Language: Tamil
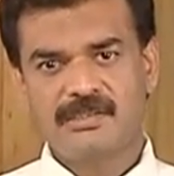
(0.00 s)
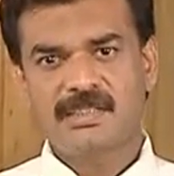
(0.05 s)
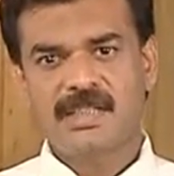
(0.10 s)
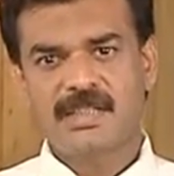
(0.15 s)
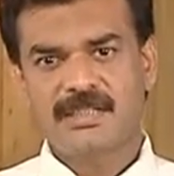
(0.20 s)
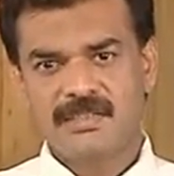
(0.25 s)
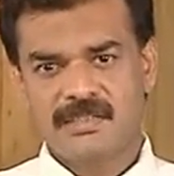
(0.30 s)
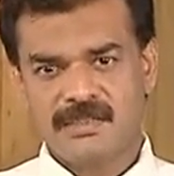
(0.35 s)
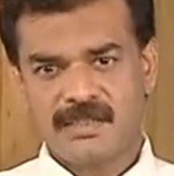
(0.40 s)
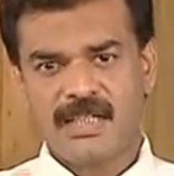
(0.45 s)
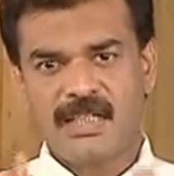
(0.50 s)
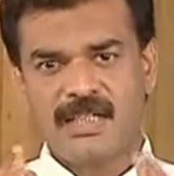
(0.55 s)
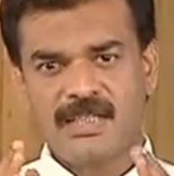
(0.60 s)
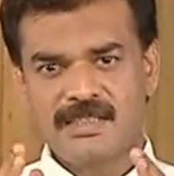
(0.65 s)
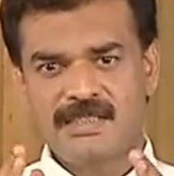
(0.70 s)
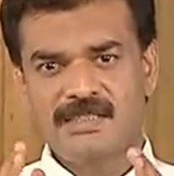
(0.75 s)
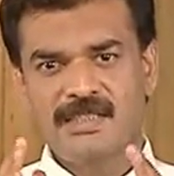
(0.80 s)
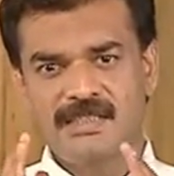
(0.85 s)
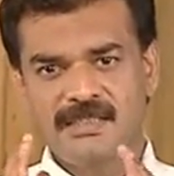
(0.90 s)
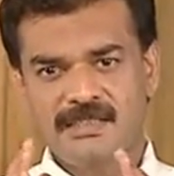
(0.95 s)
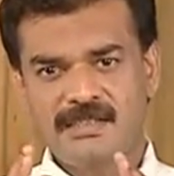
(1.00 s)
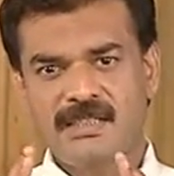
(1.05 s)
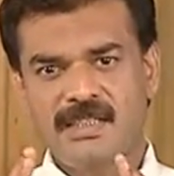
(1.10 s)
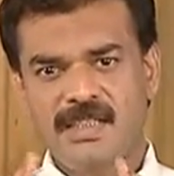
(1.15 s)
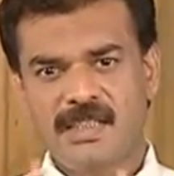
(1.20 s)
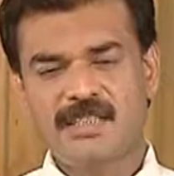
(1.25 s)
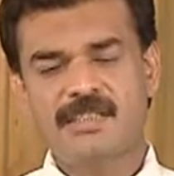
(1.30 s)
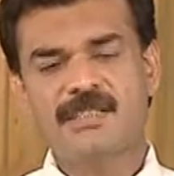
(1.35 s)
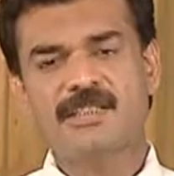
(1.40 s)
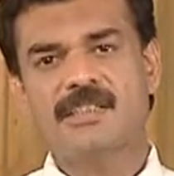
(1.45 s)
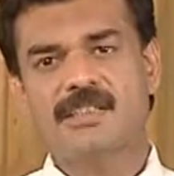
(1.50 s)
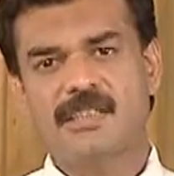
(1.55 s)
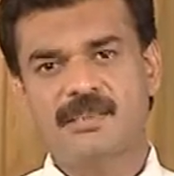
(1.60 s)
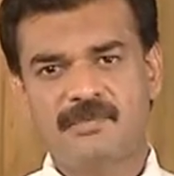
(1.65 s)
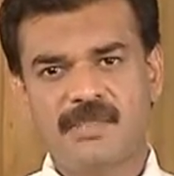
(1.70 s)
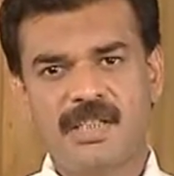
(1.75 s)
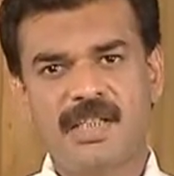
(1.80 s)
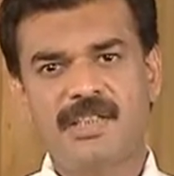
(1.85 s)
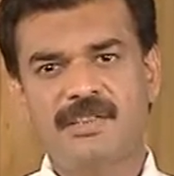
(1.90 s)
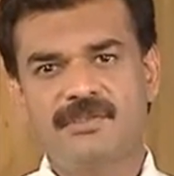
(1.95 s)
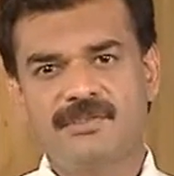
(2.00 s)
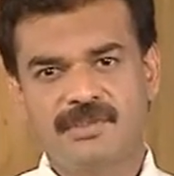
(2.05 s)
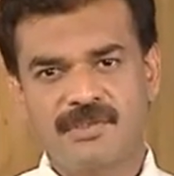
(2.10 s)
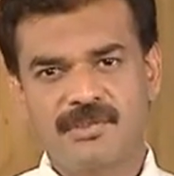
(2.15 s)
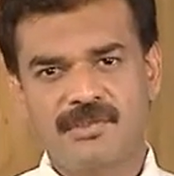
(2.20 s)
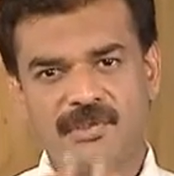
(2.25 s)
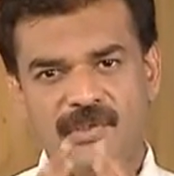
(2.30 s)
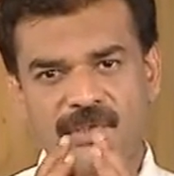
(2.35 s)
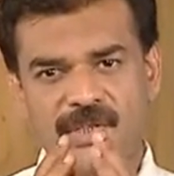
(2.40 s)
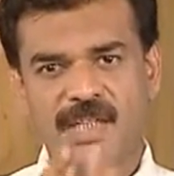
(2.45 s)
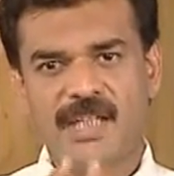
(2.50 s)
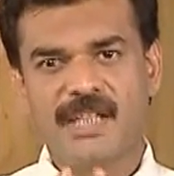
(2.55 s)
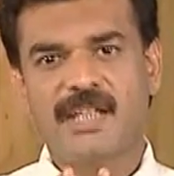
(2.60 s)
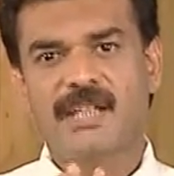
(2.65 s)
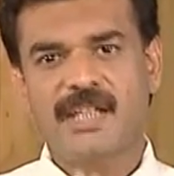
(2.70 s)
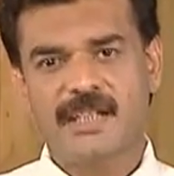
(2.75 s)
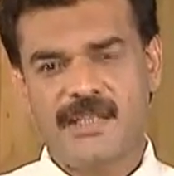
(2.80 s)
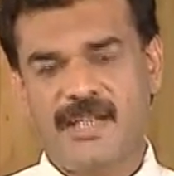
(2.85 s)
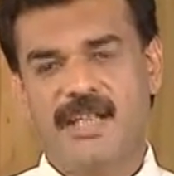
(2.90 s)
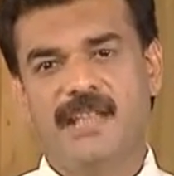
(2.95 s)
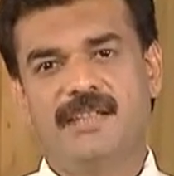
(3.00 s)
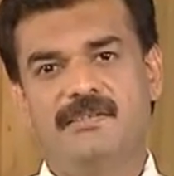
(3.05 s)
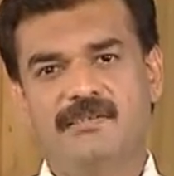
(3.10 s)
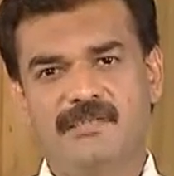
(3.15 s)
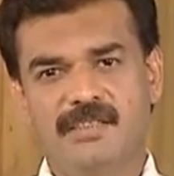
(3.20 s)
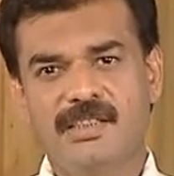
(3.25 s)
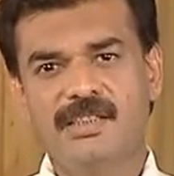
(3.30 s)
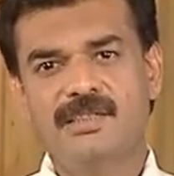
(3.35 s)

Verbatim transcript: சென்ஸ் நல்ல சென்ஸில் எடுத்துக்கிட்டோம்னா இது ஒரு நோயே கிடையாது